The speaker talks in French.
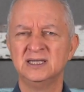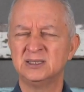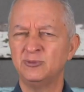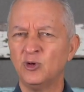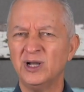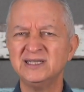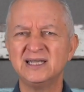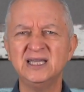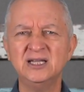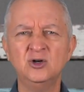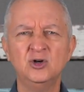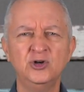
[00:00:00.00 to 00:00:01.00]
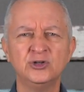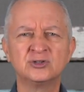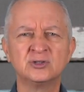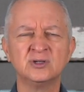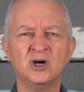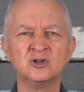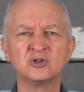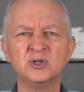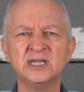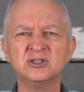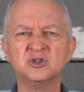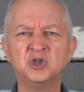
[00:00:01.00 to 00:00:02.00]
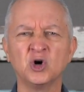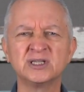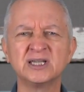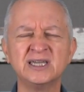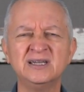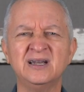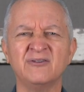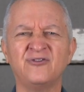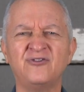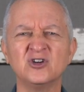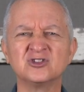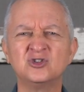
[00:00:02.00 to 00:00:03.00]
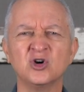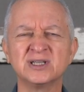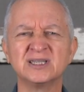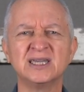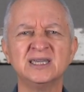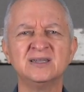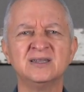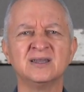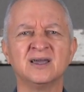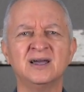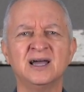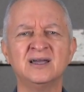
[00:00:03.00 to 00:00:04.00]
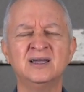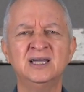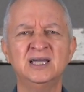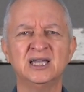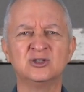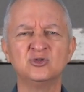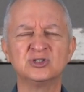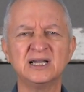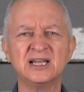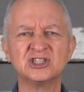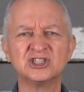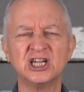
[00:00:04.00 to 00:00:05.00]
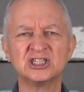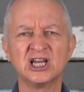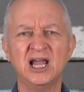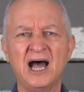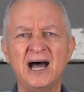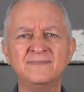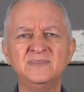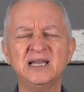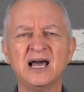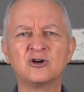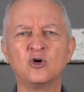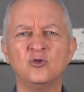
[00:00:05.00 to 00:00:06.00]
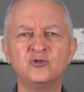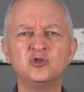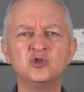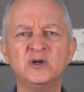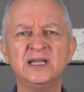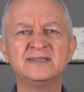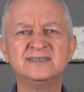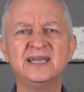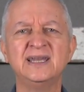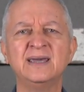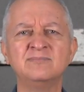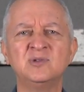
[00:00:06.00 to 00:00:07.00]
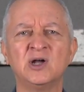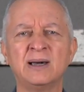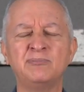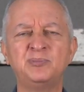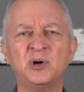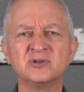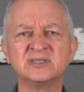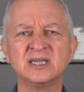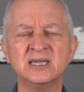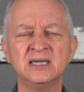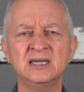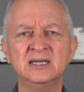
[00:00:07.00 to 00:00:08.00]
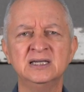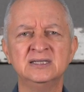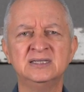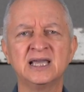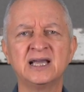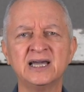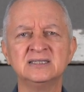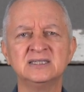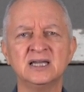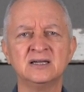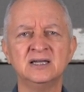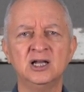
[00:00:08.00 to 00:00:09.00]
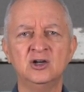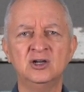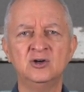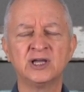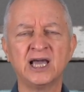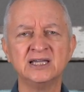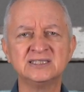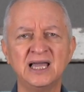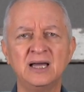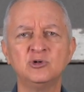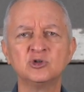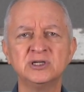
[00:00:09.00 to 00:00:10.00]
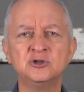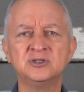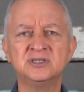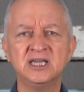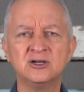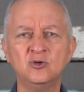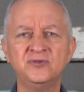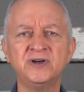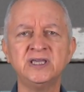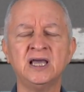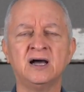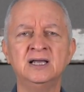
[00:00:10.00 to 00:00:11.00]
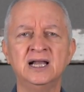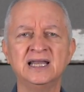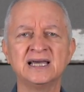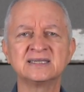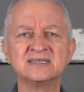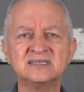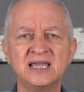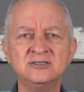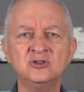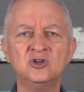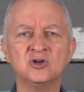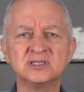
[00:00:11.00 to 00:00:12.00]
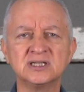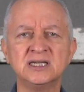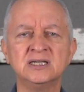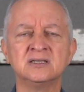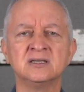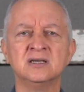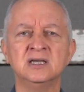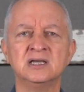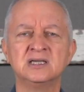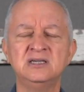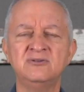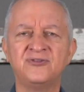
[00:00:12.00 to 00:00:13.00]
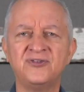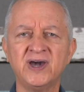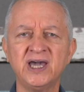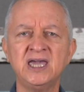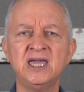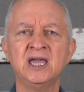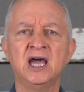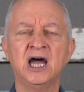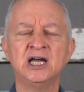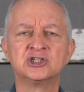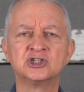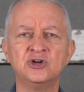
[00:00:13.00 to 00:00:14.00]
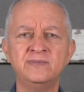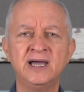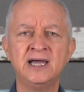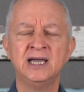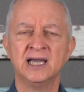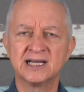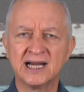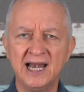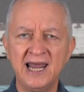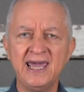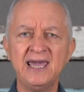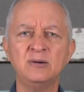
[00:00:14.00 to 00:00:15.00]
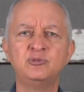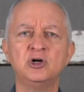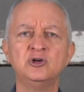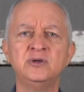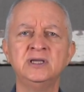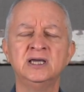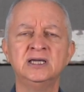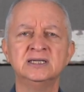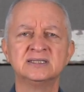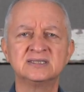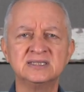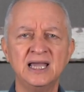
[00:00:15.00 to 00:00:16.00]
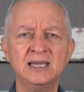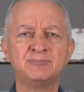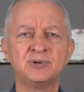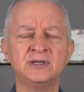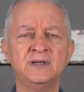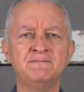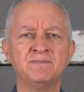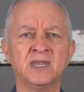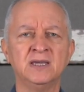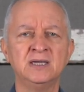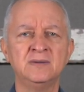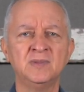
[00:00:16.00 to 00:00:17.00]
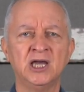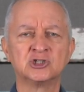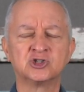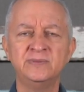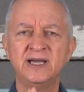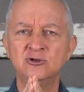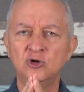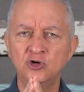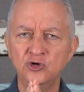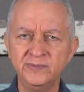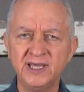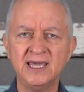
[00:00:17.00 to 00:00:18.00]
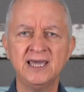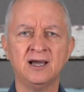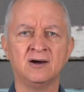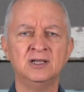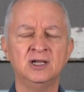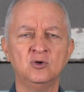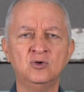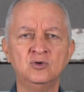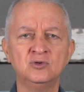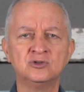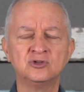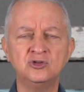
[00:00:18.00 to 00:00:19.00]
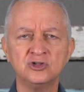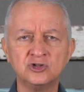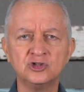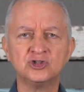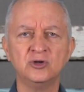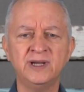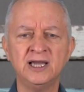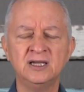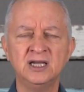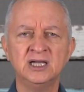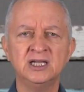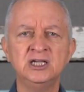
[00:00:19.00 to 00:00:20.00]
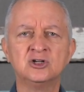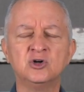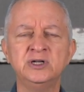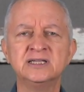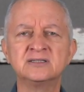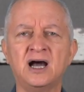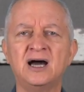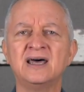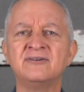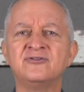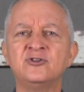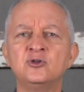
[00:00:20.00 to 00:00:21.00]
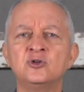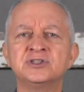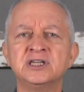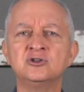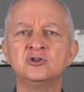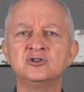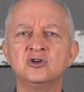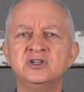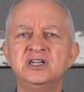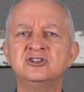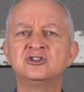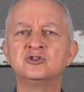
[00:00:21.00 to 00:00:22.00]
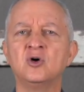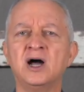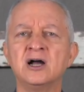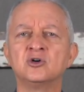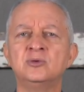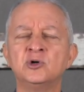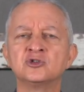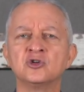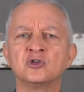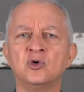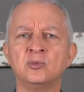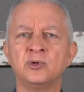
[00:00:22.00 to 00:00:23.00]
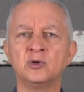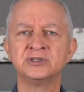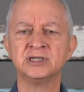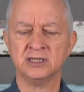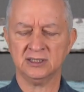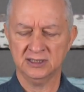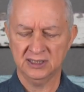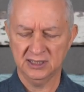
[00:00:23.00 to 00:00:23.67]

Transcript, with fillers: C'est pourquoi il y a des luttes entre les doctrines, les fausses doctrines, hein, et tout cela cherche à amener la confusion et les ténèbres dans la pensée des chrétiens. Le chrétien a besoin de découvrir la saine doctrine qui ferait un chemin clair pour lui, simple, hein, un chemin de lumière où sur ce chemin, il connaîtra la volonté de Dieu, il saura comment se comporter.